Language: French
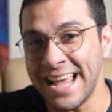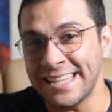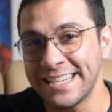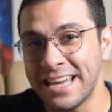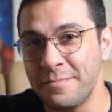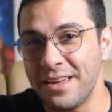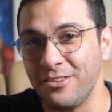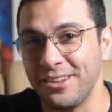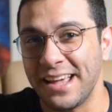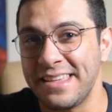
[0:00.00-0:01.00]
Quatrième et
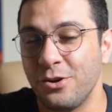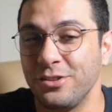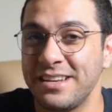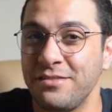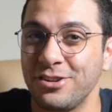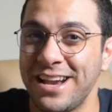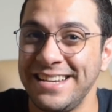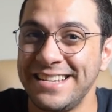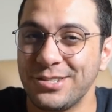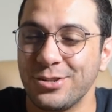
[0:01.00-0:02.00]
avant-dernier ETF de la
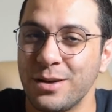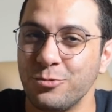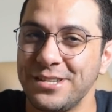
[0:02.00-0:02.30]
liste, la